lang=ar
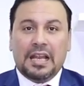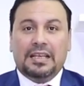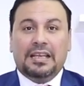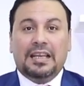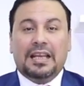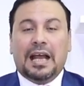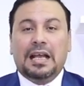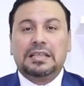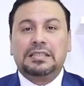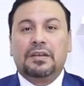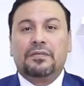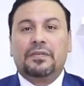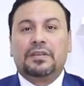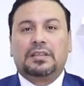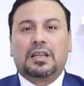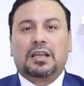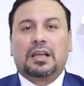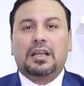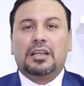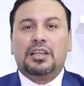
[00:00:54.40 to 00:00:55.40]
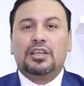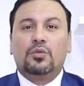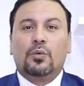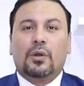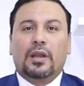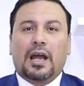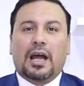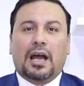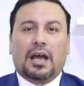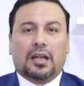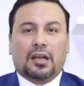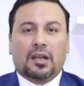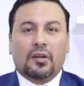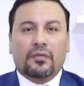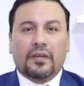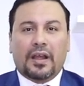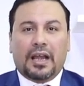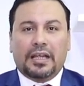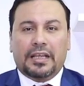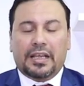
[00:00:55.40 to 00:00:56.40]
للاسف التقاليد
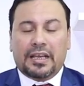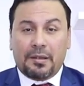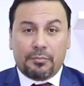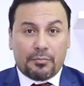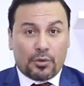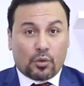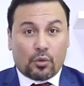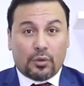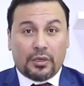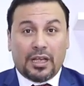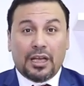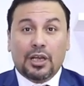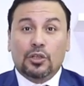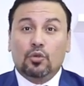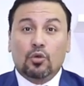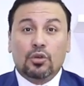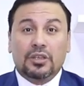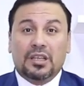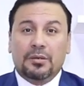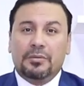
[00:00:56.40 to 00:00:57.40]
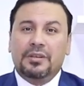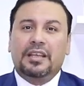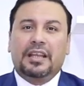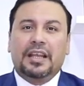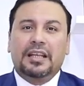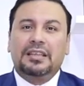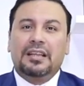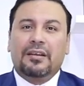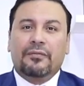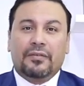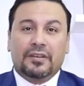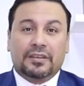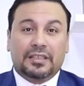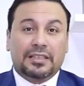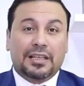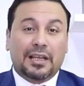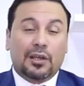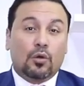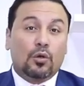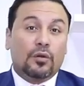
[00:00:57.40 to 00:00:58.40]
والاعراف احيانا بيكون لها دور كبير جدا في
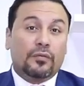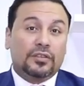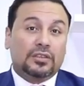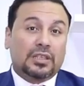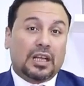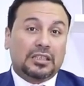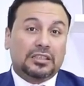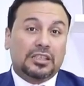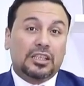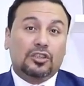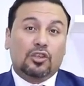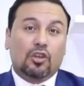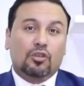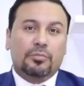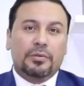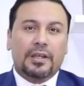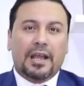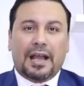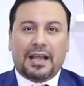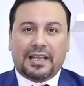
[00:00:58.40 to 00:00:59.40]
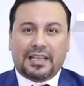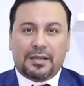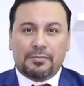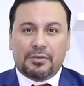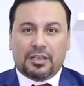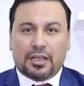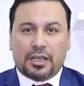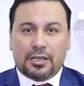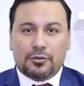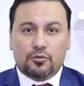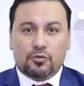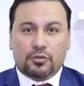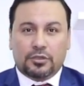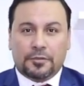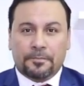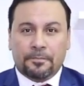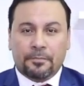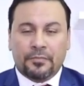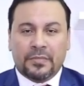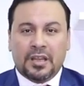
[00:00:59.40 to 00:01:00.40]
التدخل في تعطيل تطبيق احكام القانون
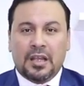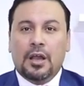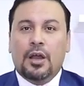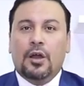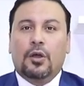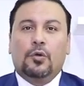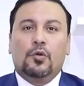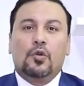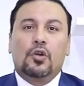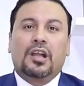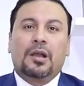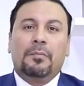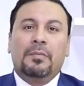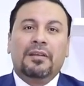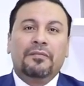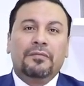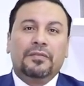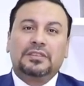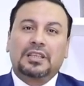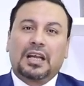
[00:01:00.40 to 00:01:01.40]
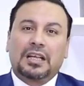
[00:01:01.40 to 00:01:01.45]
وكمان في